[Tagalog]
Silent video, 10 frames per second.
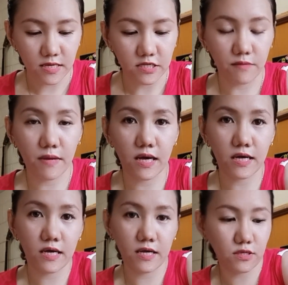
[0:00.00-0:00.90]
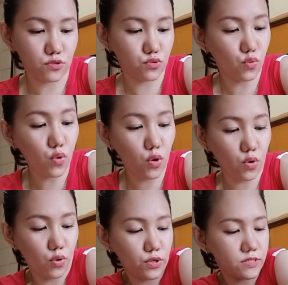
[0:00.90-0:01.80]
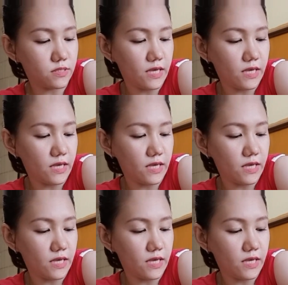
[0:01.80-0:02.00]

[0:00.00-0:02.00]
sa mga tuhod,